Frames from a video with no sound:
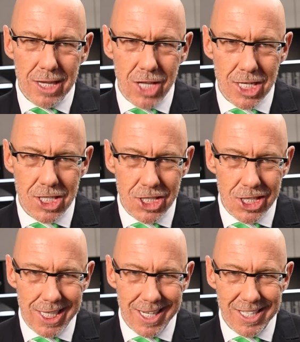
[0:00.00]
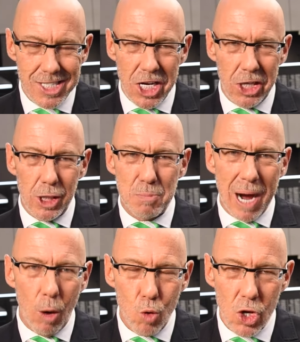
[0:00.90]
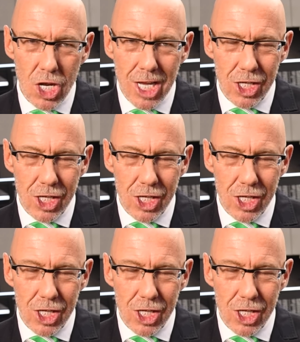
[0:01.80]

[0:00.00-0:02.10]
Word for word: dass sie sie tatsächlich brauchen.